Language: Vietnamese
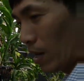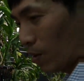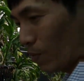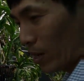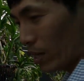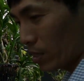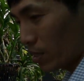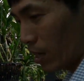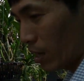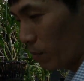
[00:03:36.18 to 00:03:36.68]
mà nó
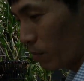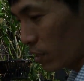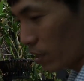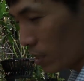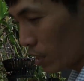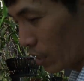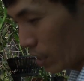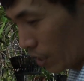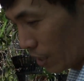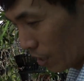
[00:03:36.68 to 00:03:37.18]
biết xì
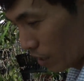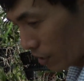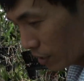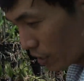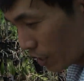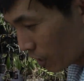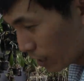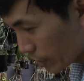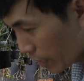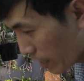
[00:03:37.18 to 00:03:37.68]

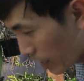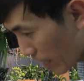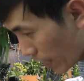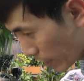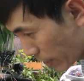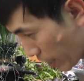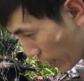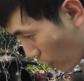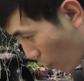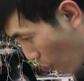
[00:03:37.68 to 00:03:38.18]
xì kỳ
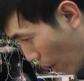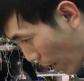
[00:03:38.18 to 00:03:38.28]
hay xì